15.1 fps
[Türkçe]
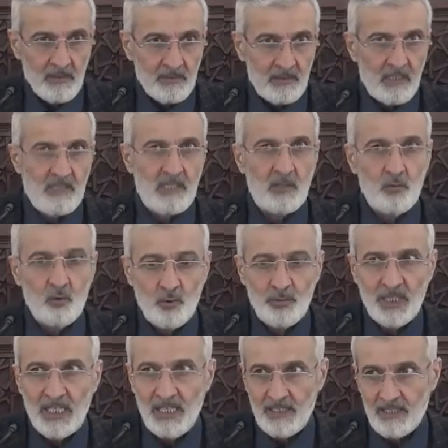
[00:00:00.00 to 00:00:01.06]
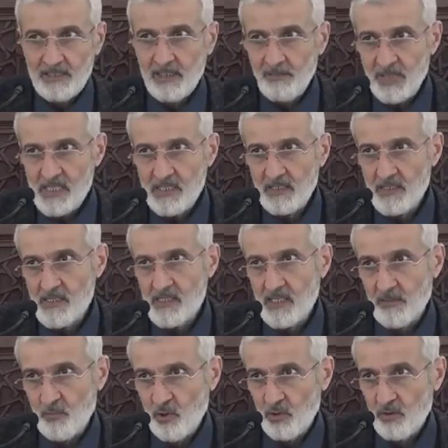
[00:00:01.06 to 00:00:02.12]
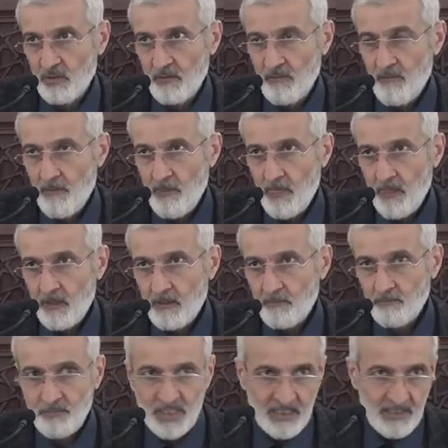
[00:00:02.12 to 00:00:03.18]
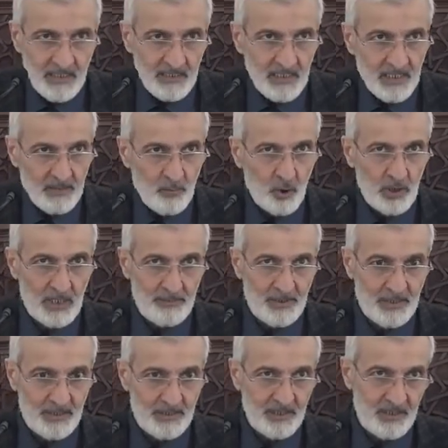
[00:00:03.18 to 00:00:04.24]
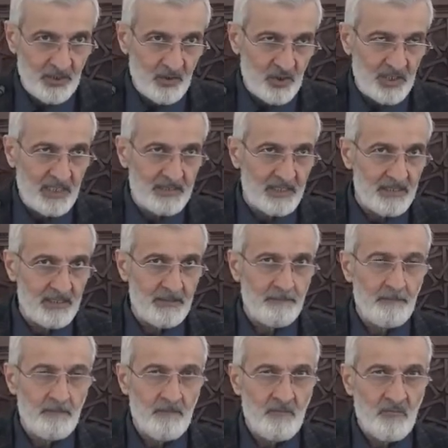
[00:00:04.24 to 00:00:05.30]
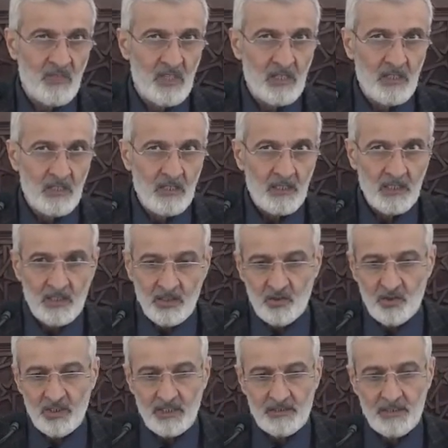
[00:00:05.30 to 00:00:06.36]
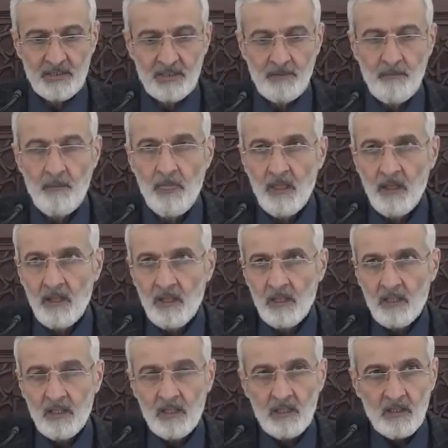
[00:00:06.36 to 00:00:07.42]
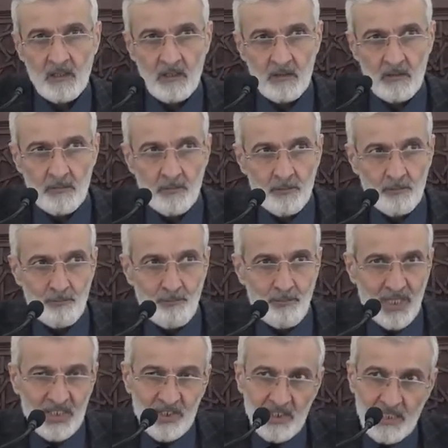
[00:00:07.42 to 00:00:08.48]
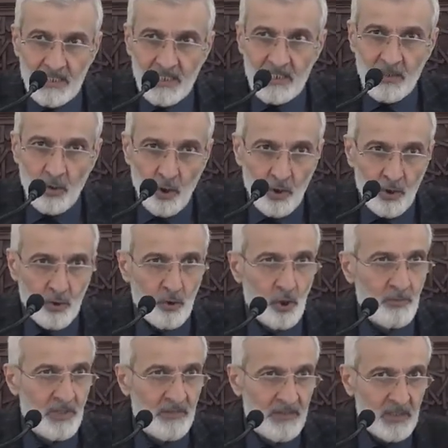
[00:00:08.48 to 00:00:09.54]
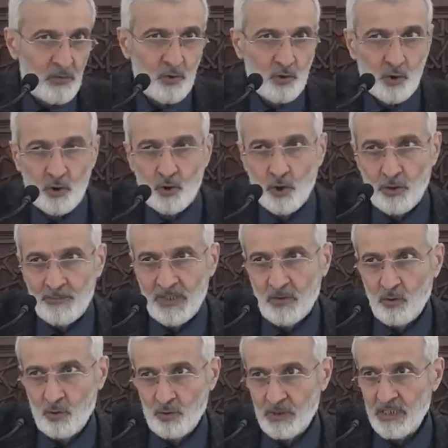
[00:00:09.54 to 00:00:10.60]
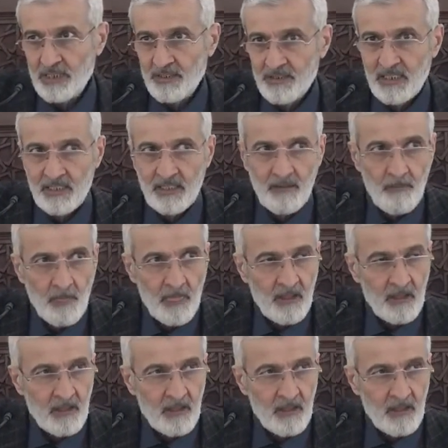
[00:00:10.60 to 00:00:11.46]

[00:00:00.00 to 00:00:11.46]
tasavvur bile edilmesini istemiyor. Bir nedeni bu olabilir. İkinci nedeni ikinci nedeni başkalarını hor görme ve küçük görme konularında